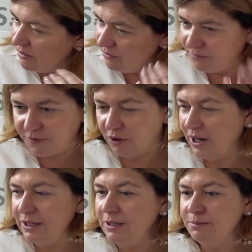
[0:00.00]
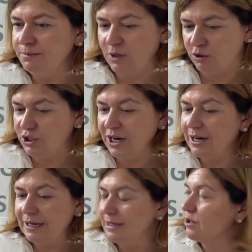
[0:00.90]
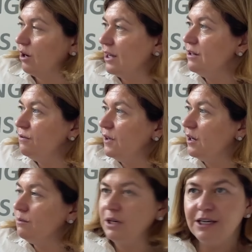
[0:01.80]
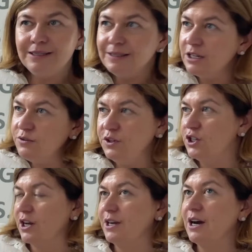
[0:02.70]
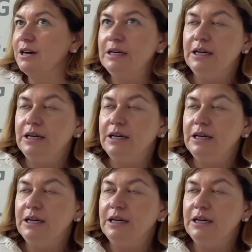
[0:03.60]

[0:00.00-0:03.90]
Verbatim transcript: y, w kolejnym rozdziale jest kolejny film, inne ćwiczenia